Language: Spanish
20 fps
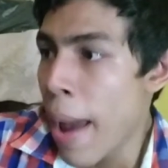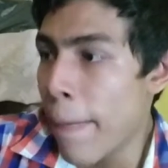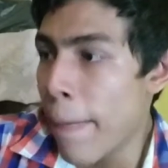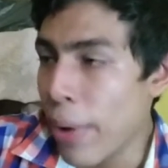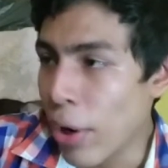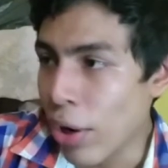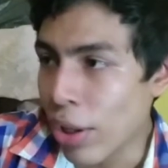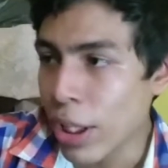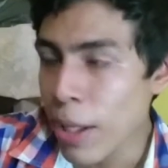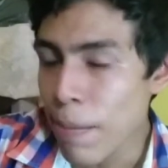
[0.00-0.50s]

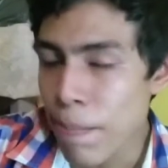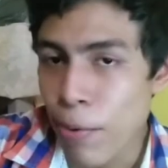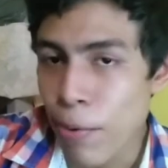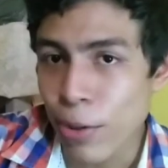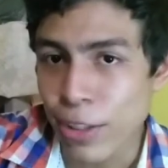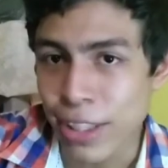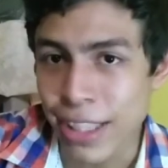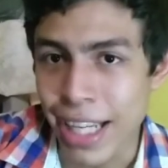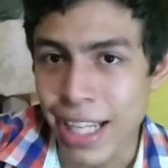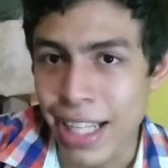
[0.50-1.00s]
Pero el
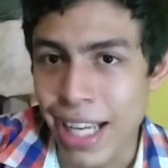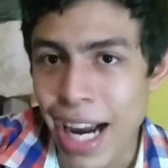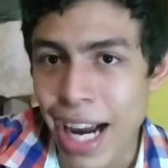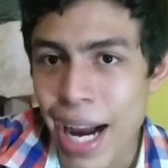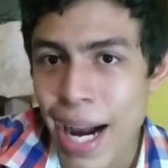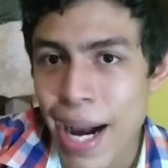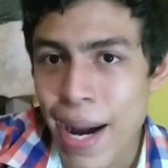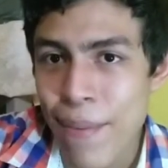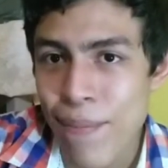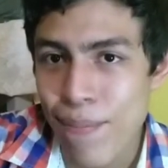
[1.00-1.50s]
tipo, se
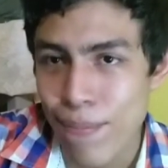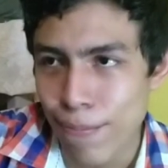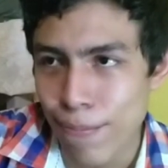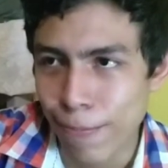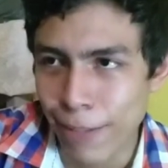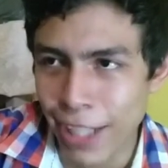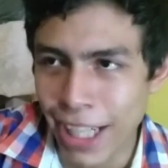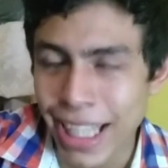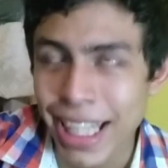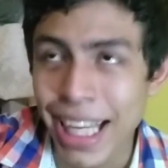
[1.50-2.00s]
sea,
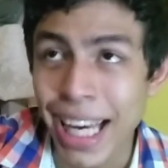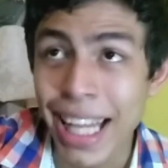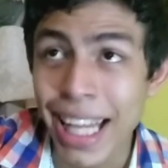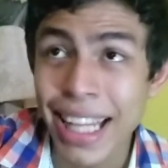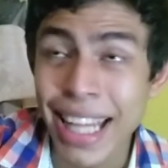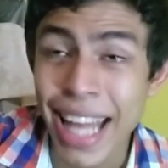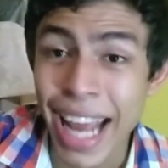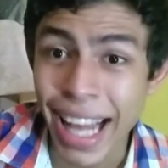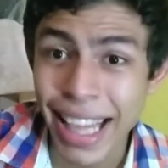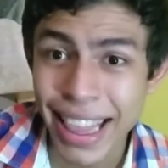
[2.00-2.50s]
ya
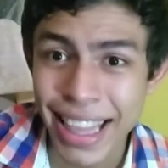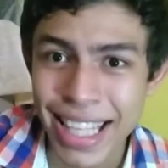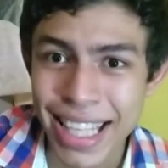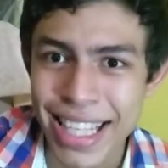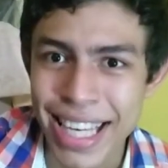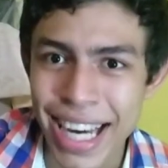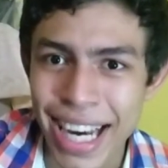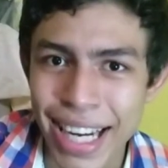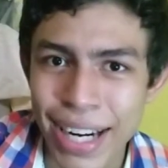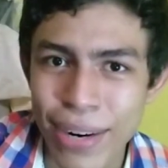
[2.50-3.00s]
desde antes
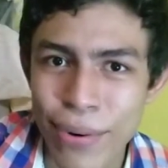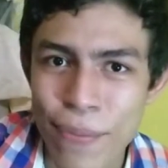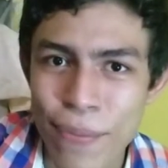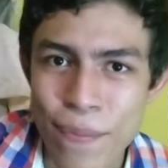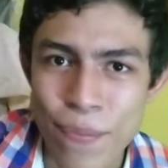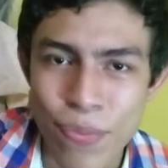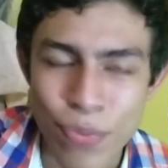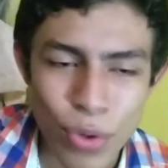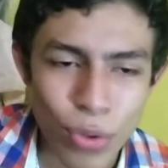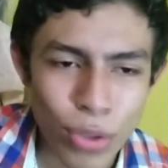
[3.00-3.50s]
ya era
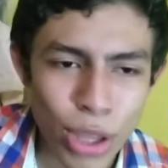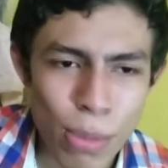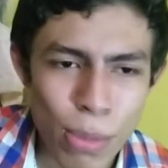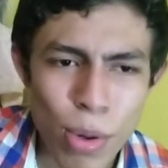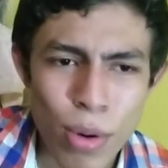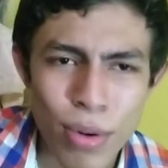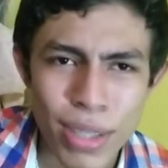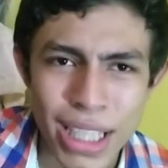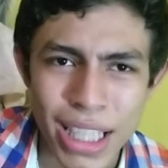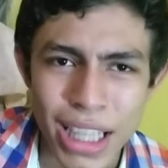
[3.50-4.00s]
un,
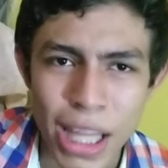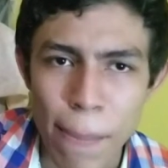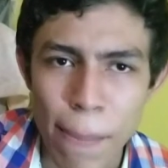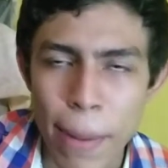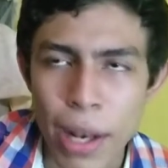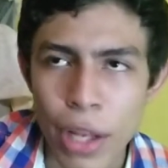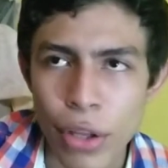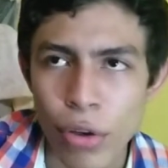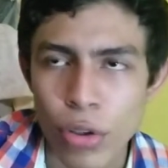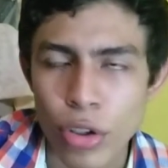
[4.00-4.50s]
tipo bastante
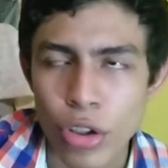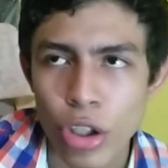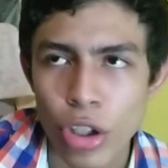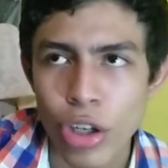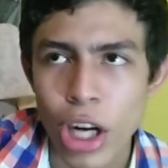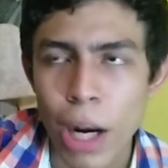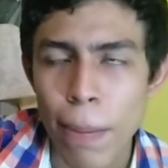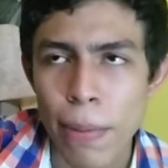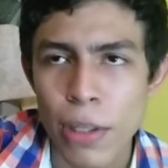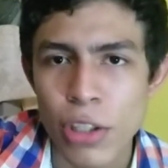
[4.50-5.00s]
peligroso,
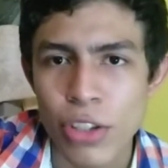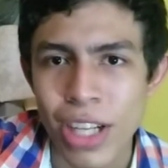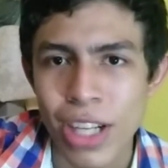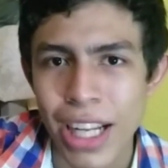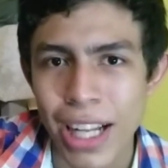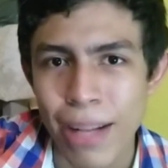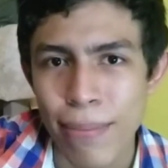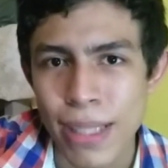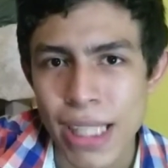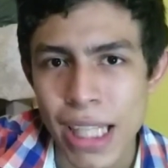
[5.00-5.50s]
tiene una
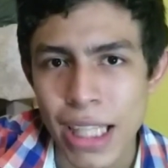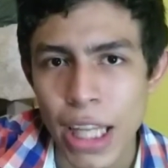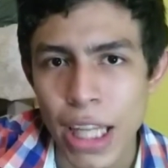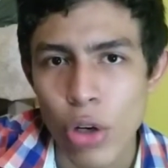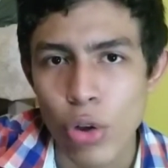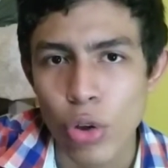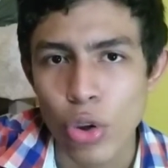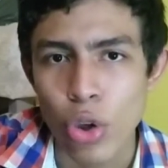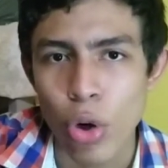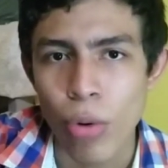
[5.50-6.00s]
personalidad bastante
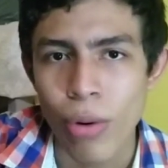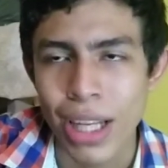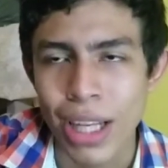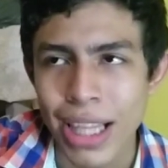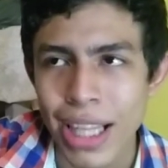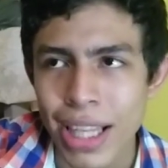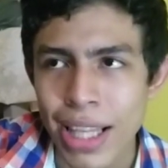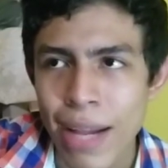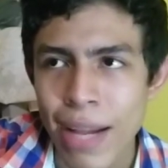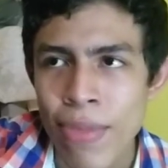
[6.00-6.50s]

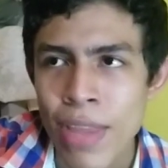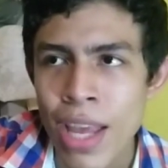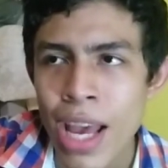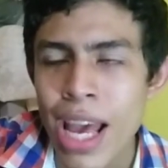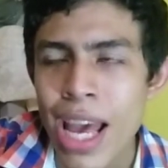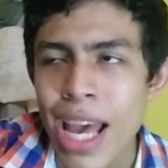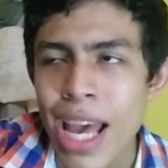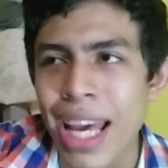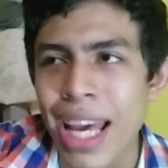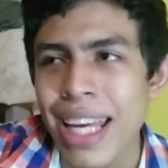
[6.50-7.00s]
controvertida.
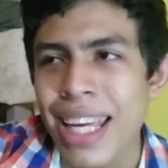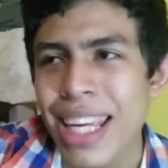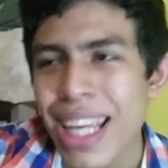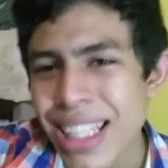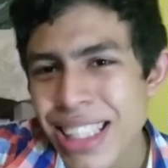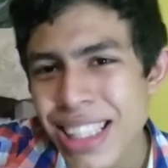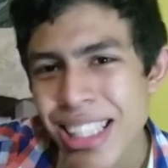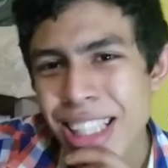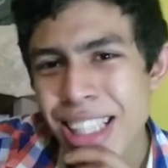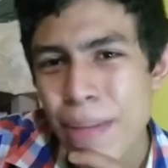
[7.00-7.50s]
Y
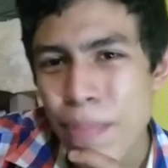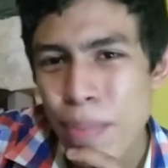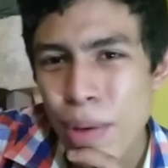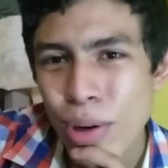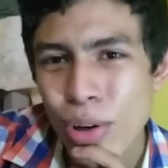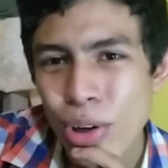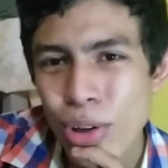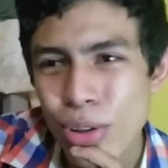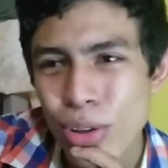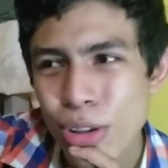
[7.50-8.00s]
ese
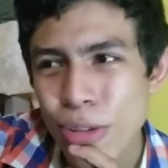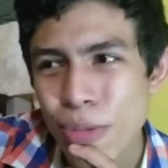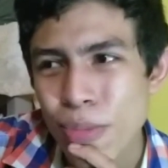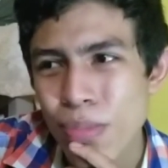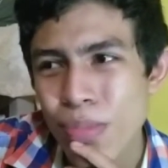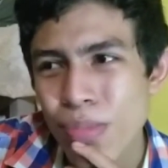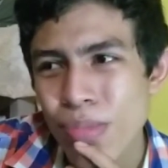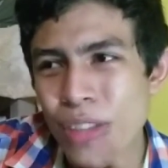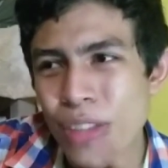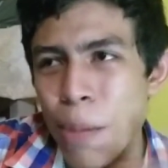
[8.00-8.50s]
típico
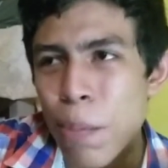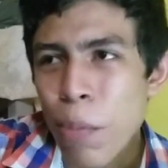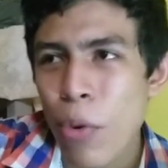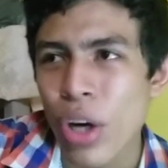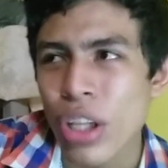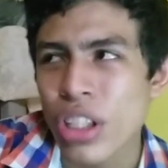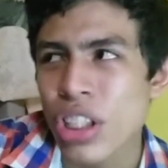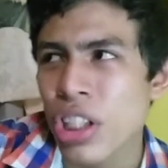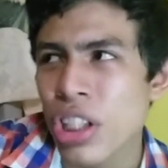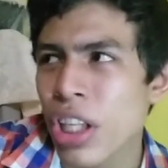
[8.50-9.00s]
mm, tipo
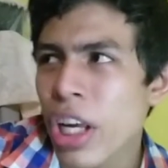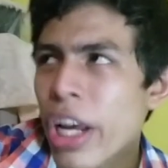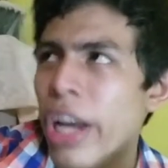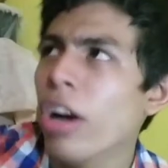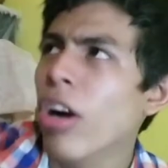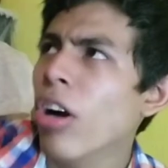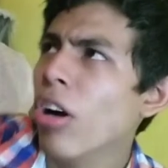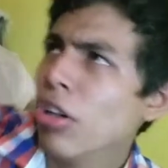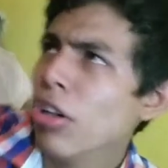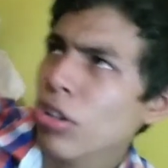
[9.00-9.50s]
edgy de,
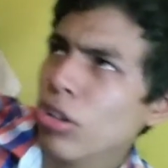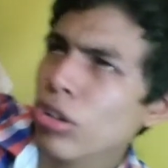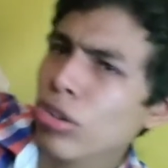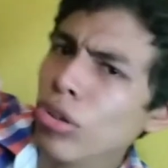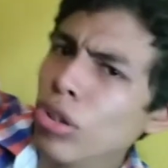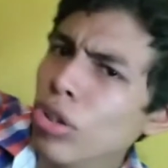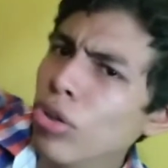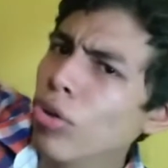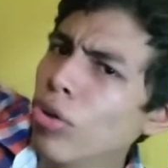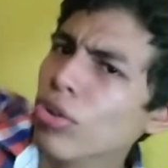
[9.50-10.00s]
ah, yo
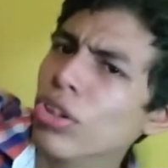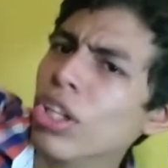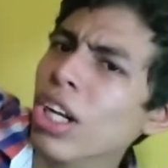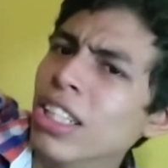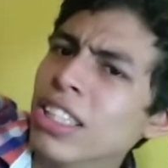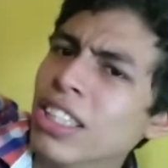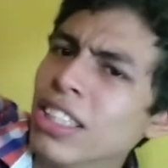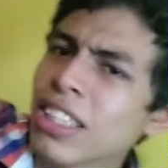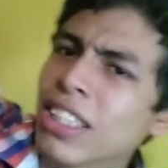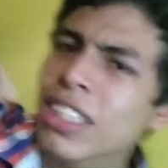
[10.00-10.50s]
estoy en contra
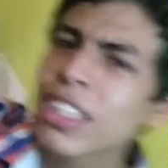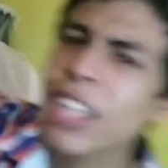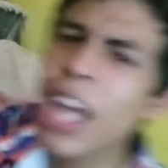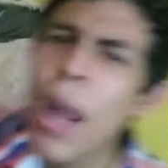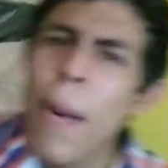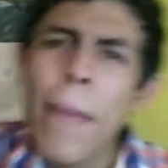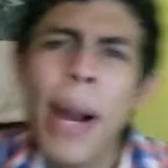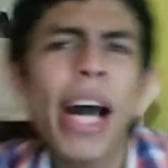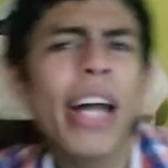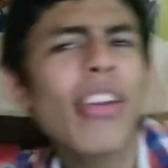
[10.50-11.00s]
del
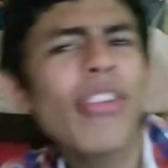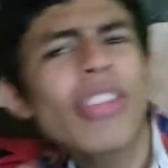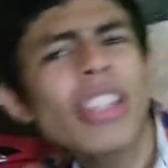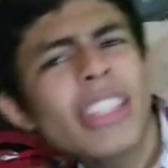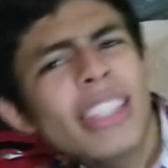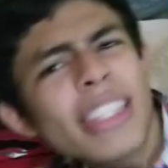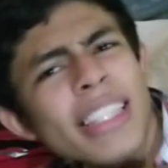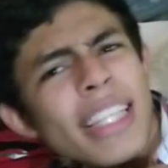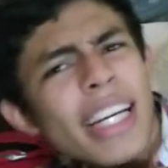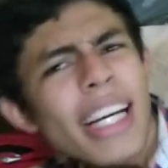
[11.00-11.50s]
sistema, no
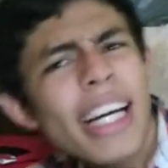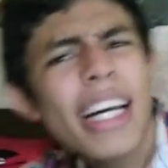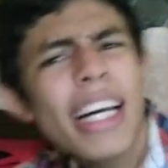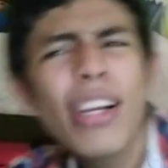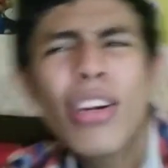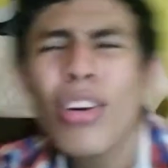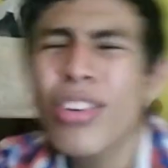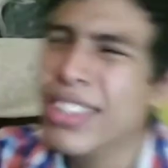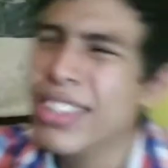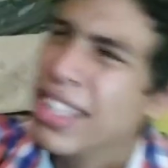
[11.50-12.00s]
sé qué,
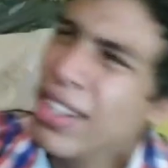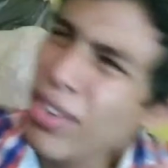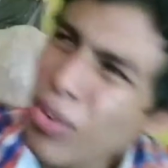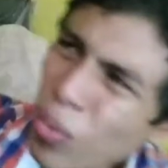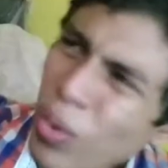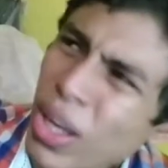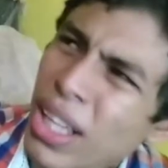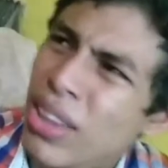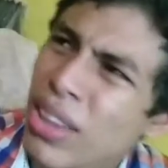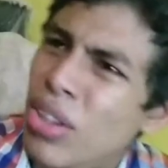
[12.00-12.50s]
no sé
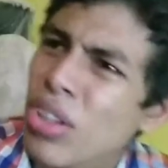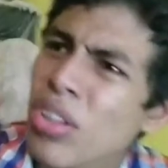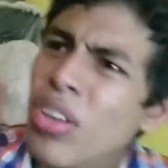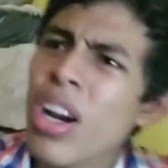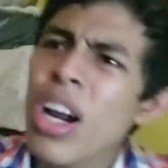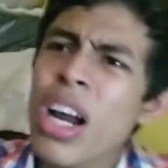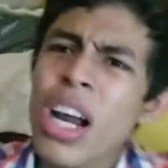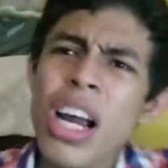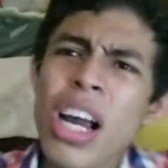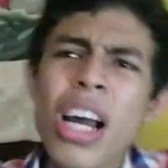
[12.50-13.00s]
cuánto,
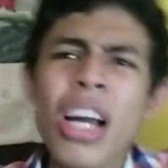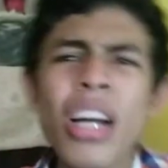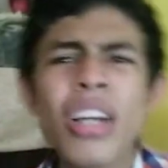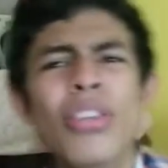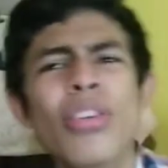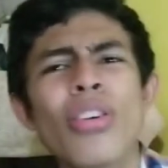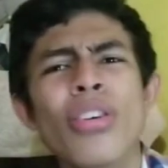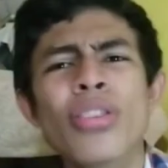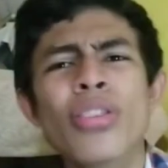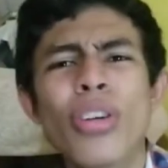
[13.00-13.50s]
ah,
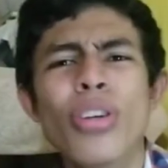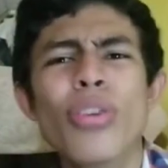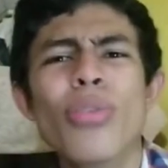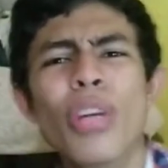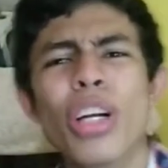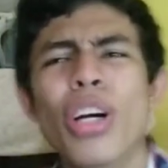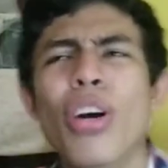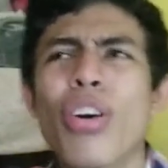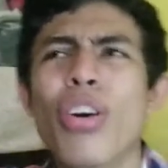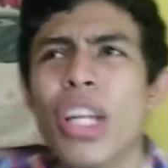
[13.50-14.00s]
yo soy
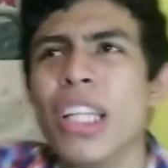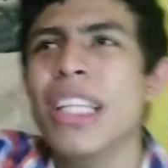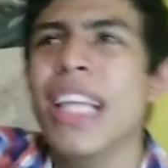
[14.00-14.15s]
único y